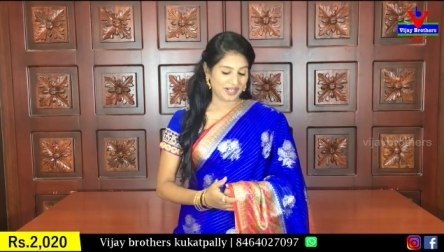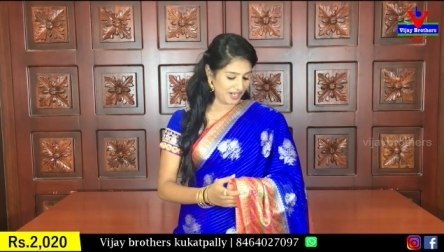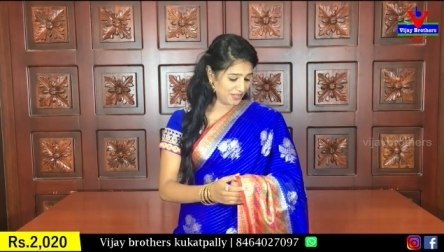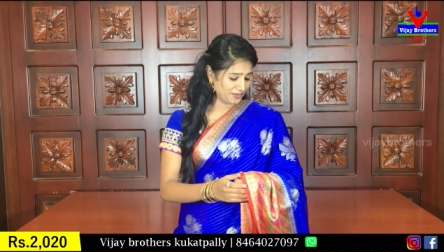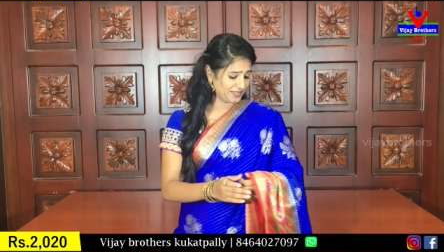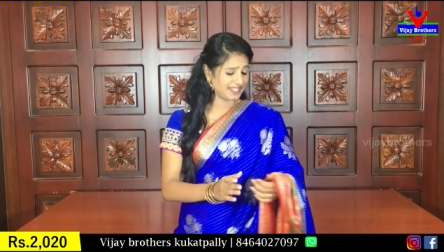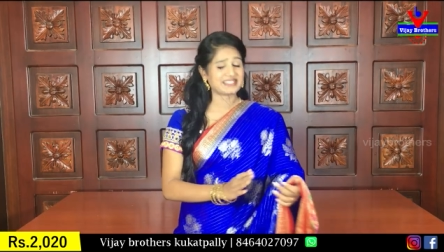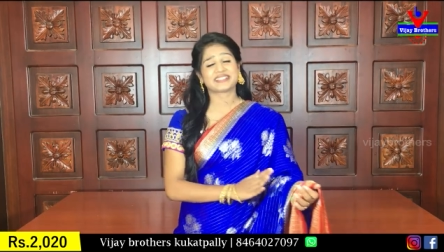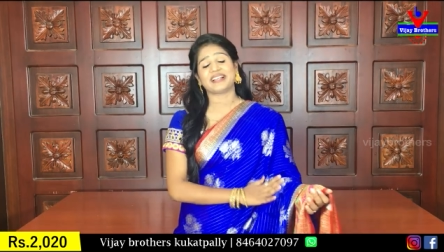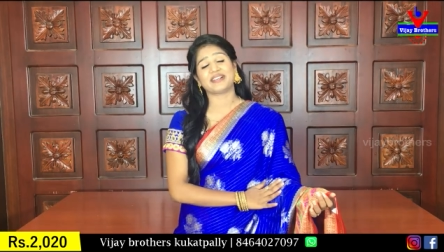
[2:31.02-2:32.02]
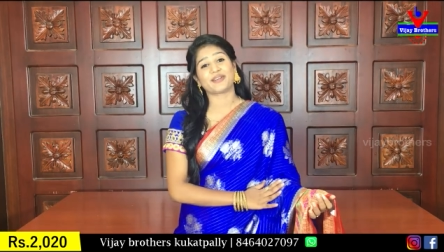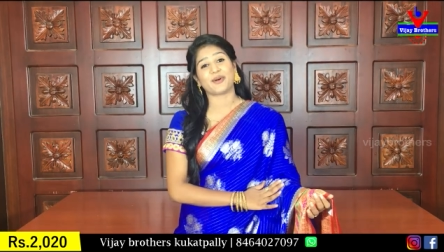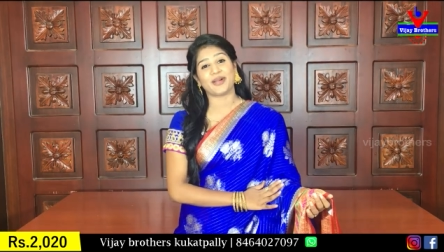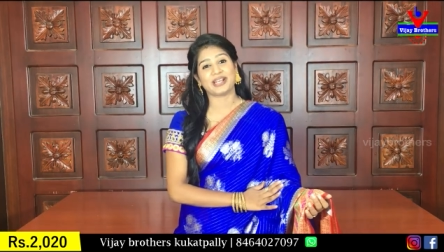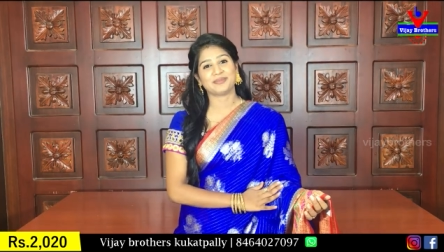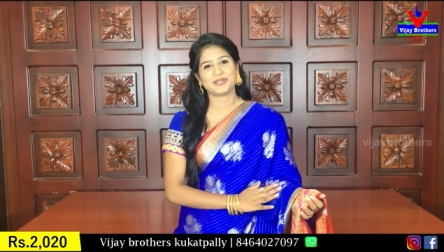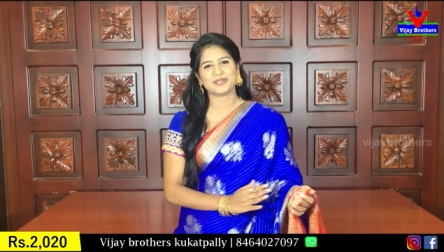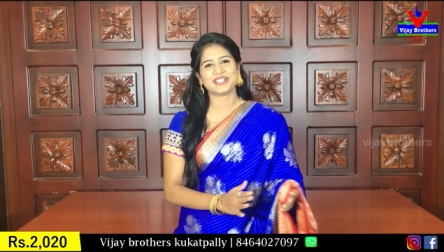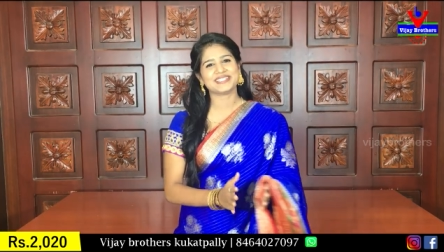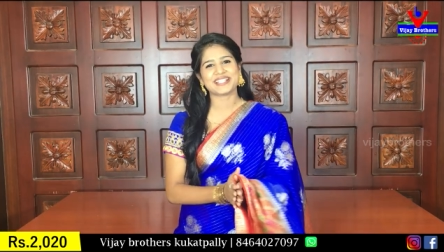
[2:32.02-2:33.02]
వావ్ నెక్స్ట్ కలర్ రాయల్ బ్లూ
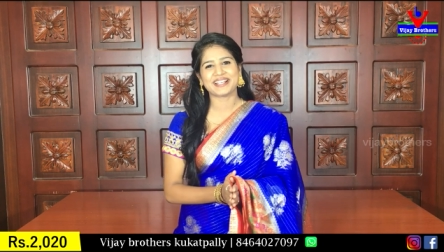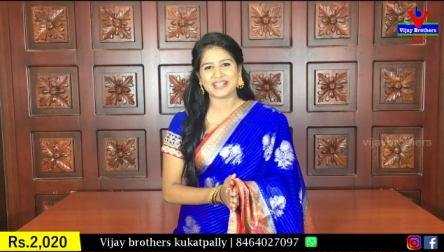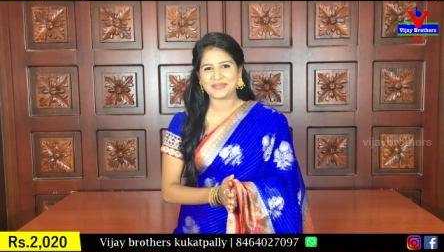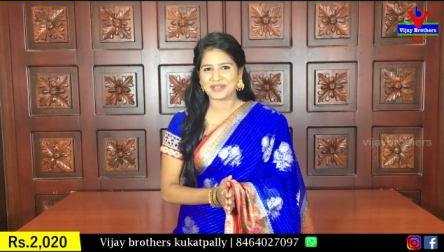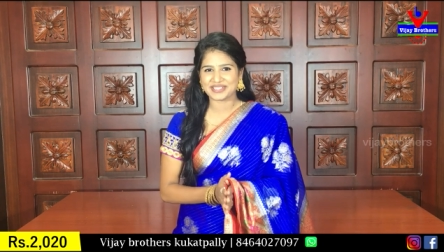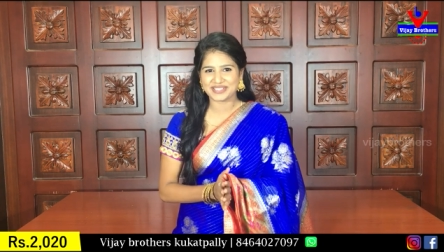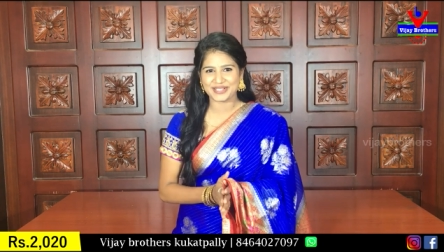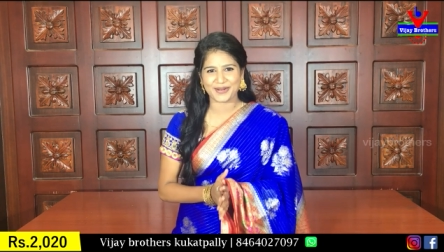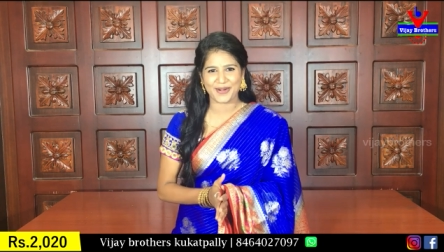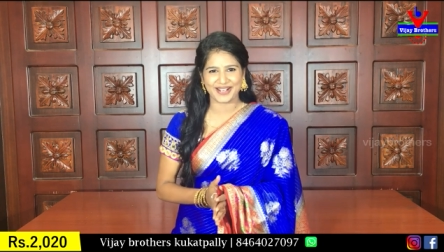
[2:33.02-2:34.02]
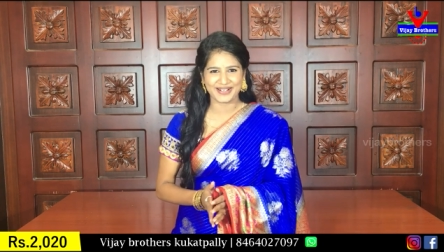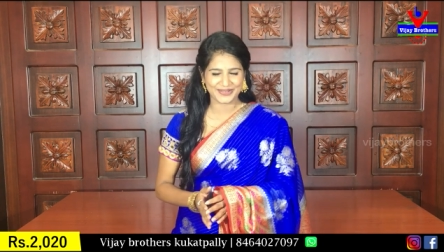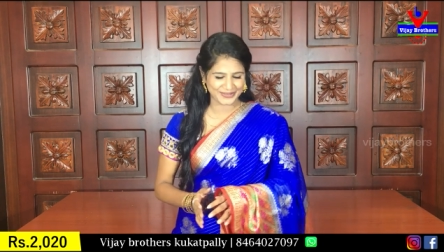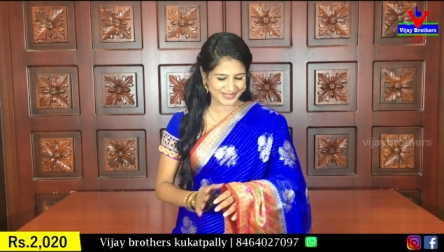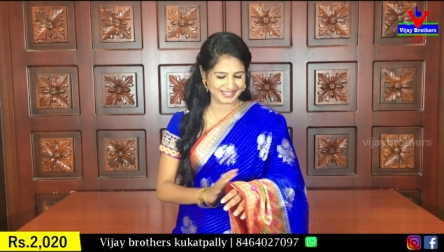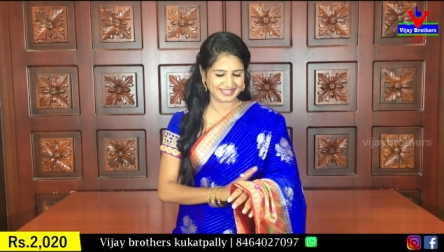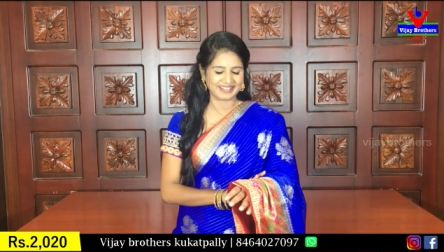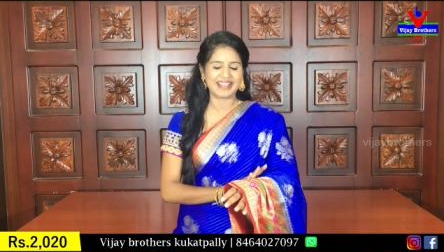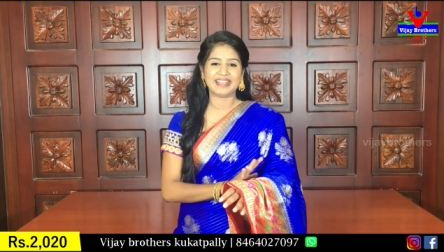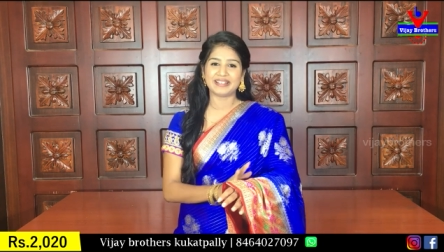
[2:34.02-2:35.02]
నిజంగానే మంచి రాయల్ లుక్ ఉన్నది
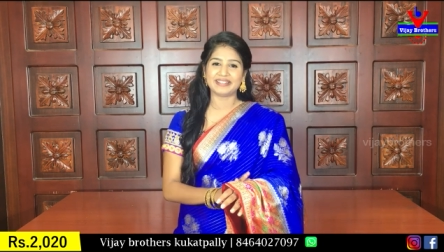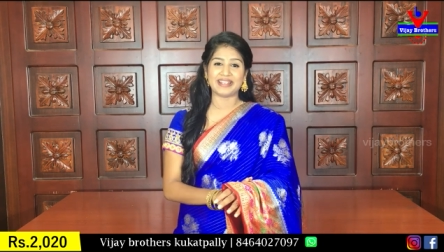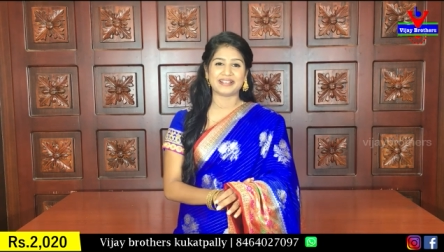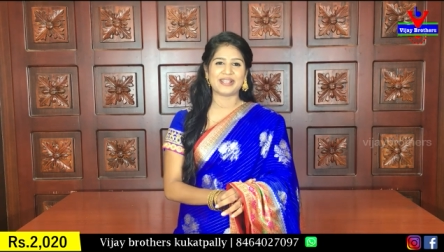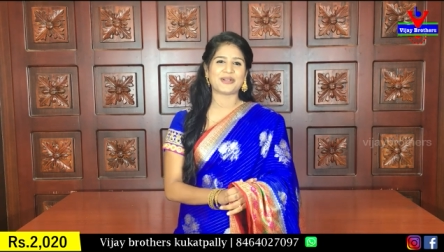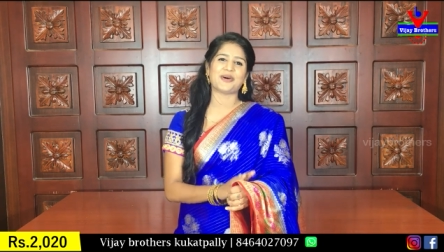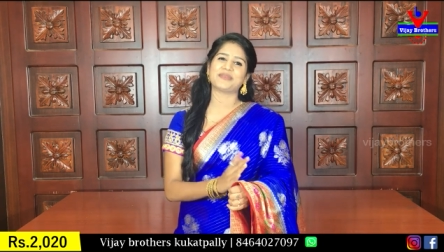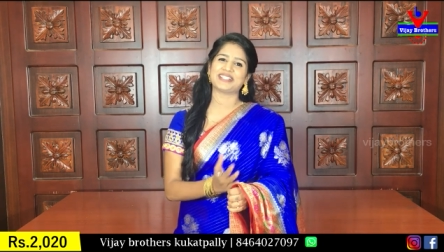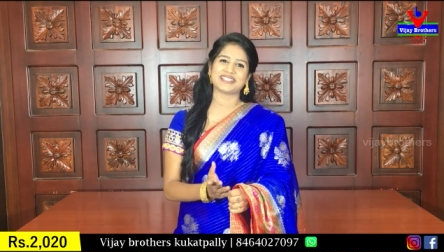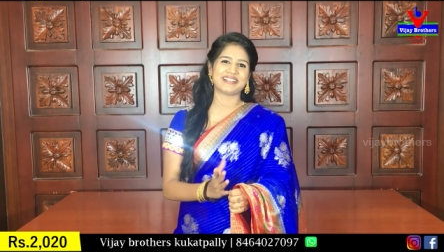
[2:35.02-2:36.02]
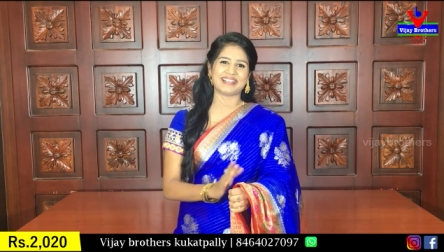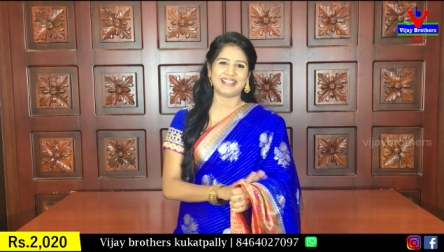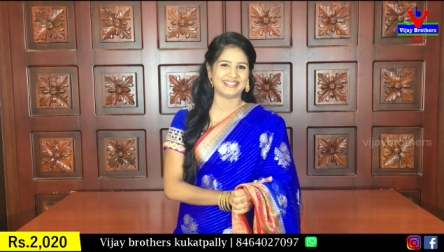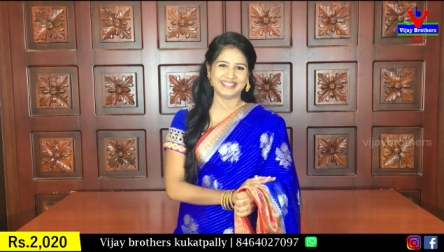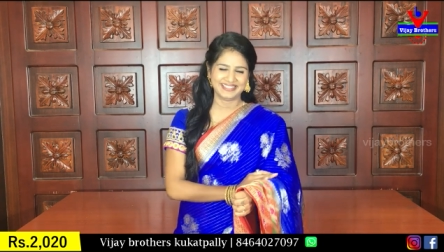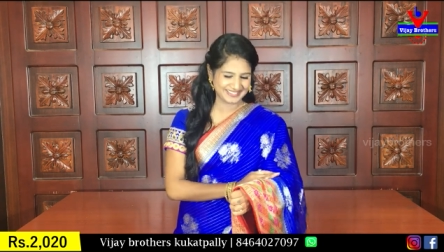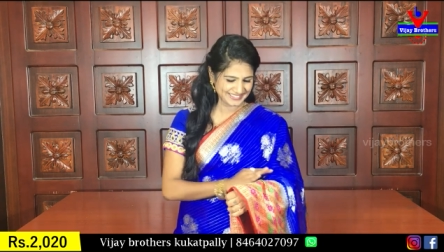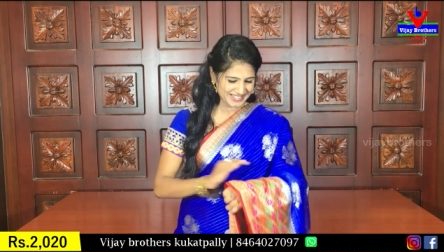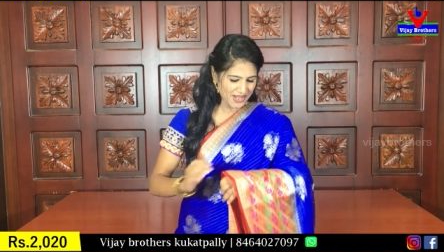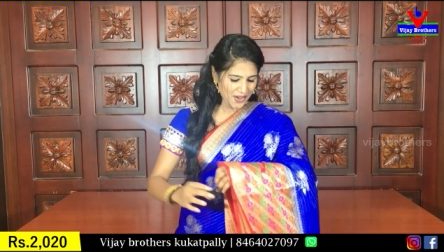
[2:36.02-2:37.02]
కదా అండ్ డెడ్లీ కాంబినేషన్ రెడ్
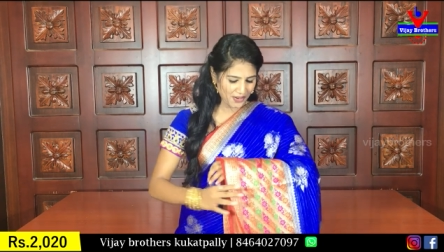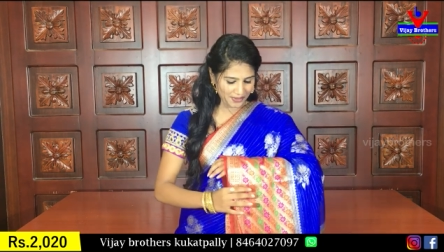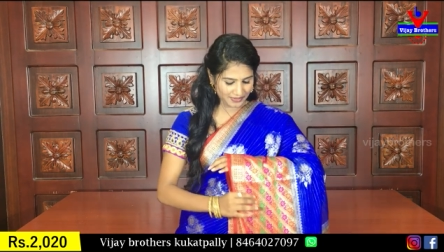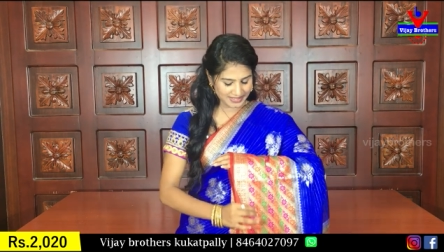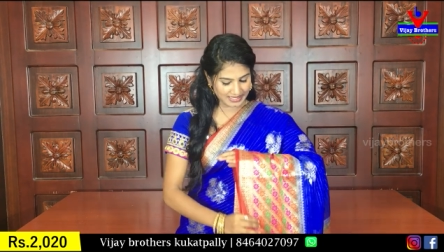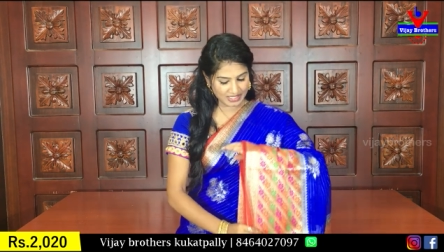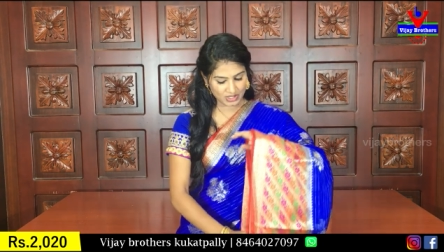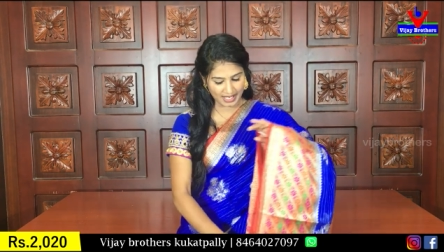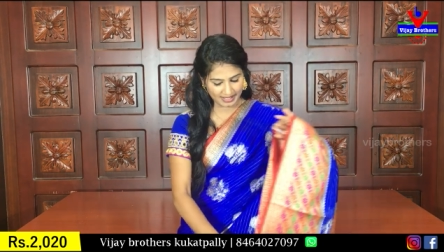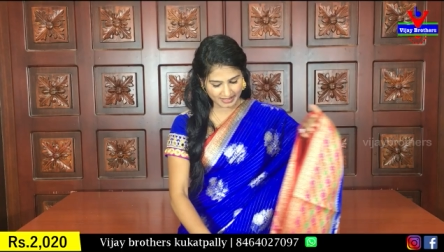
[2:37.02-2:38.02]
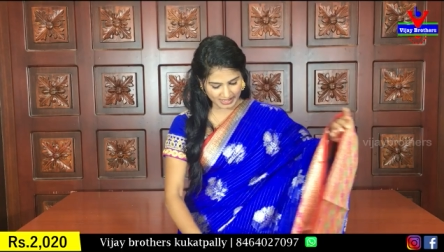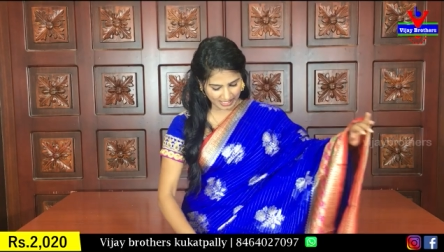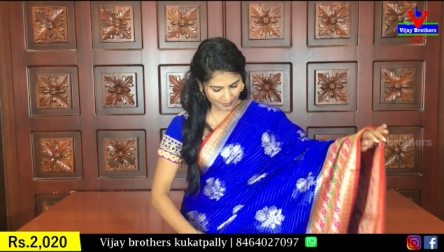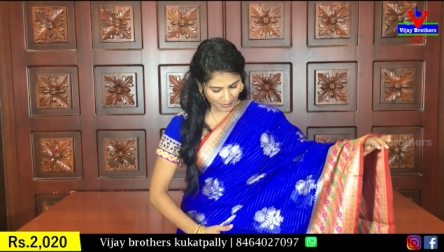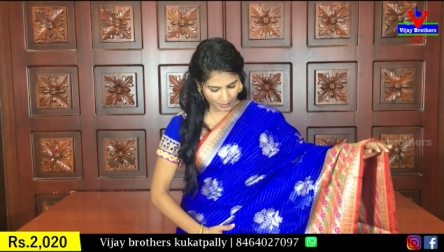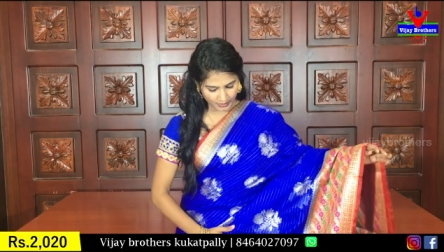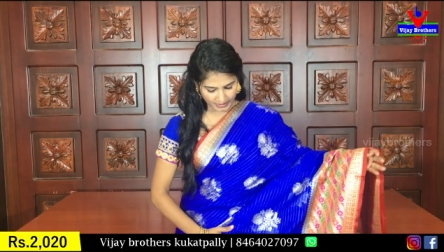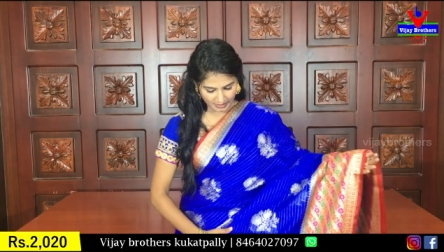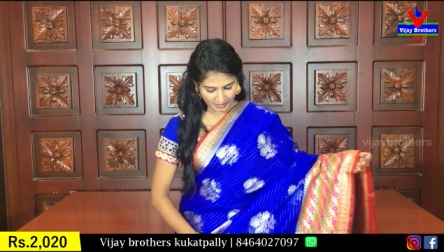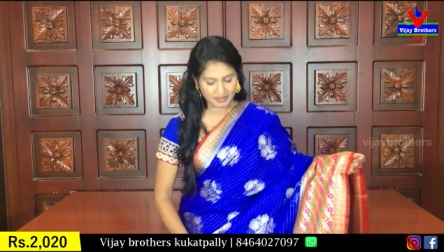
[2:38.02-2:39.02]
ఆబ్వియస్లీ చాలా చాలా
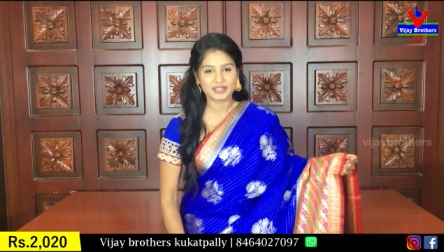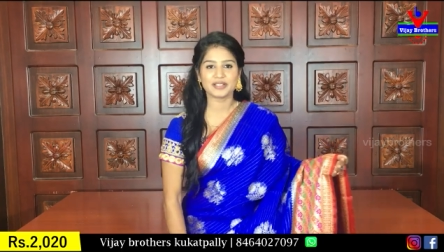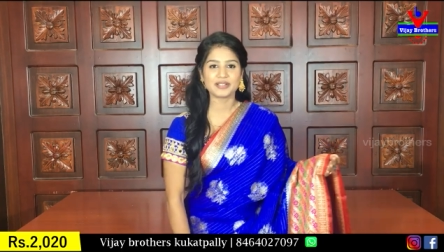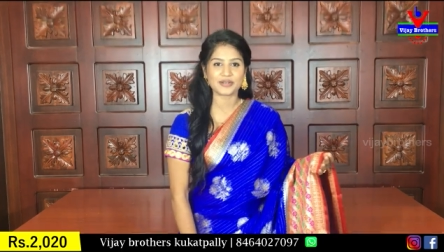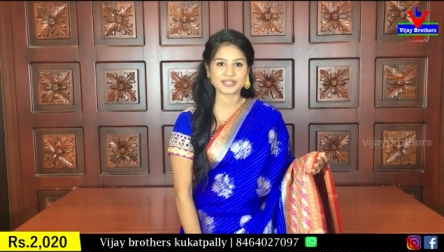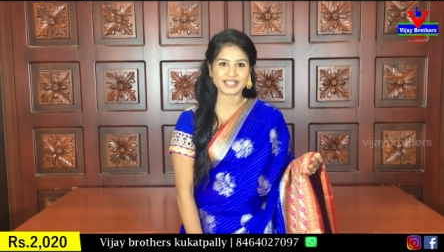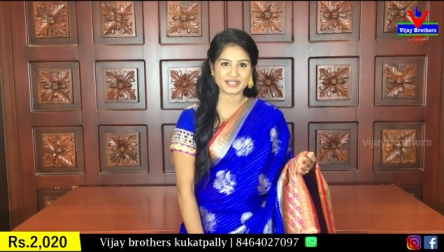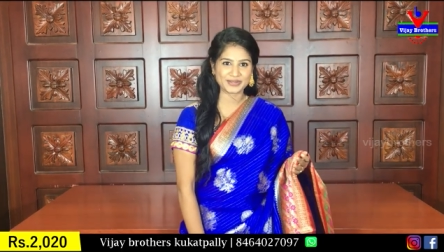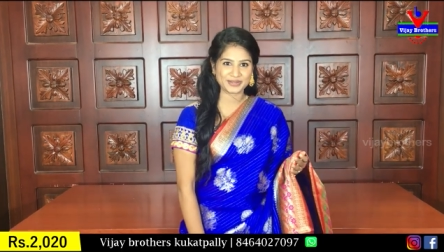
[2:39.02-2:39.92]
బాగుంది ఒకసారి